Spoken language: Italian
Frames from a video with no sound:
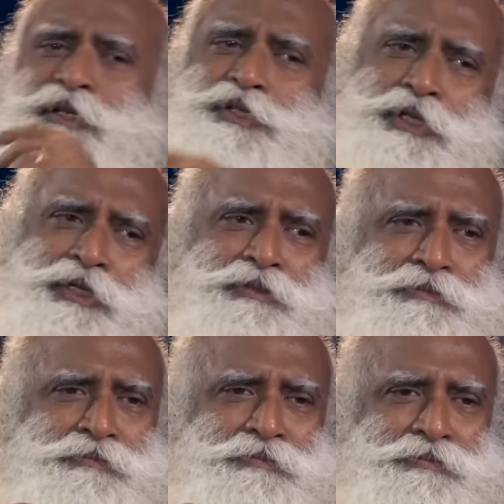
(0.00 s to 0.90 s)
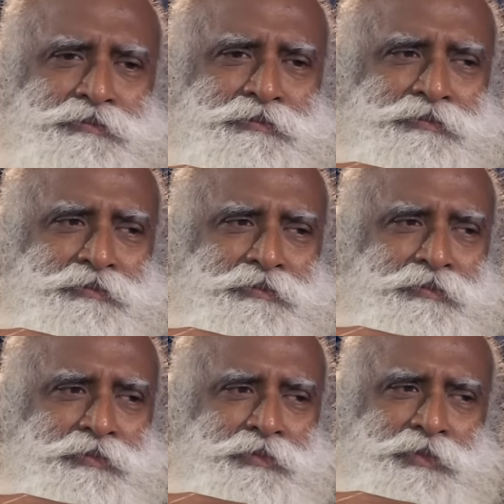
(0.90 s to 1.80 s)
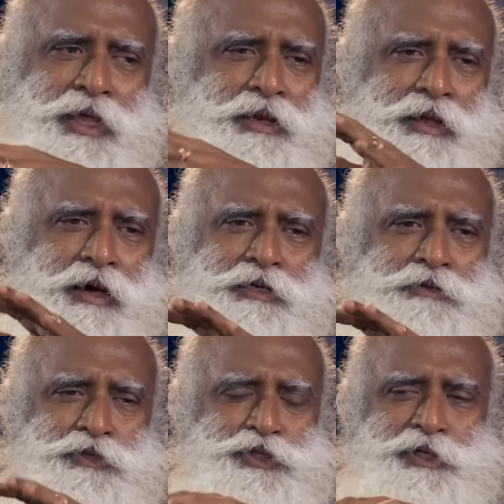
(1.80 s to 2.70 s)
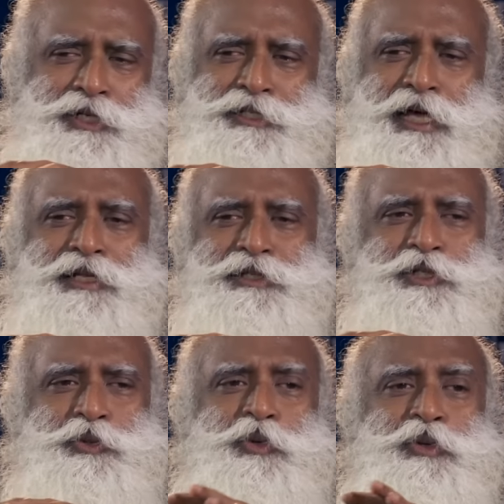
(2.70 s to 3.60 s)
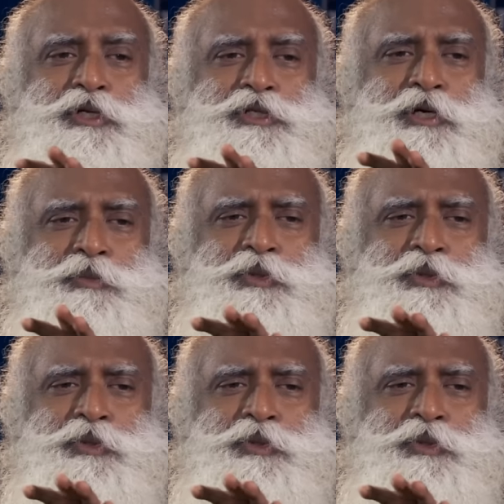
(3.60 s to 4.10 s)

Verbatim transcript: è così? A quel punto l'intelligenza artificiale non ti